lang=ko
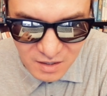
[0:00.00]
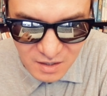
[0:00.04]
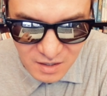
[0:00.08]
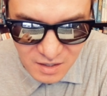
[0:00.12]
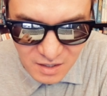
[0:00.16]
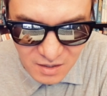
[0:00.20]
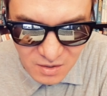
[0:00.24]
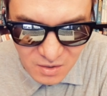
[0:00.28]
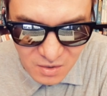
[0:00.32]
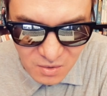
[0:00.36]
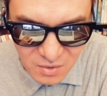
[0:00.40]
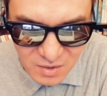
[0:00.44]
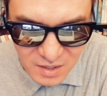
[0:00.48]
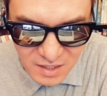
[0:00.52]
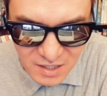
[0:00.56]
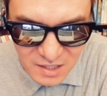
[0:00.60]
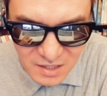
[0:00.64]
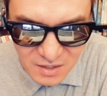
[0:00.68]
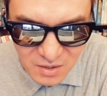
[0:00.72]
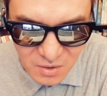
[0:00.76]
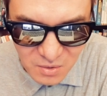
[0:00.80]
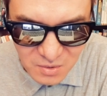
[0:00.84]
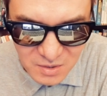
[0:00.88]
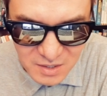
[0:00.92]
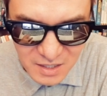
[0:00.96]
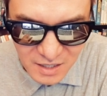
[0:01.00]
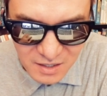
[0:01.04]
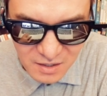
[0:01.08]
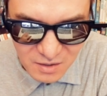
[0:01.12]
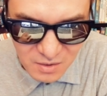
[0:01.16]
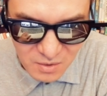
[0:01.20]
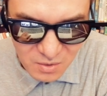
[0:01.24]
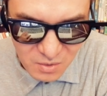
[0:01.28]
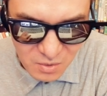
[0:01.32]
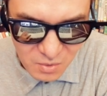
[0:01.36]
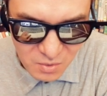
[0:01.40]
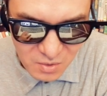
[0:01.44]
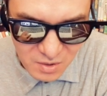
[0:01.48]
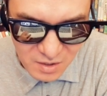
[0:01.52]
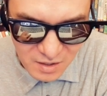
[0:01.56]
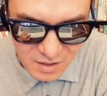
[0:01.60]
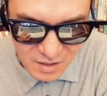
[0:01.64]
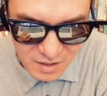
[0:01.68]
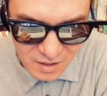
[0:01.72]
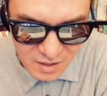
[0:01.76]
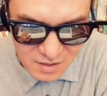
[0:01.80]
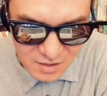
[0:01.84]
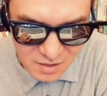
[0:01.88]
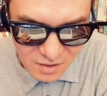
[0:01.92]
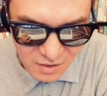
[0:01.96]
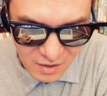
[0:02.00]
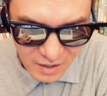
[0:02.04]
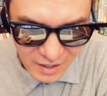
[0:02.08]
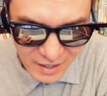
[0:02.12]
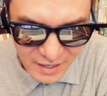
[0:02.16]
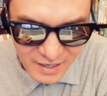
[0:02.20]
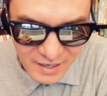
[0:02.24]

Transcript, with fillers: 1인용 2인용 자리도 여기에서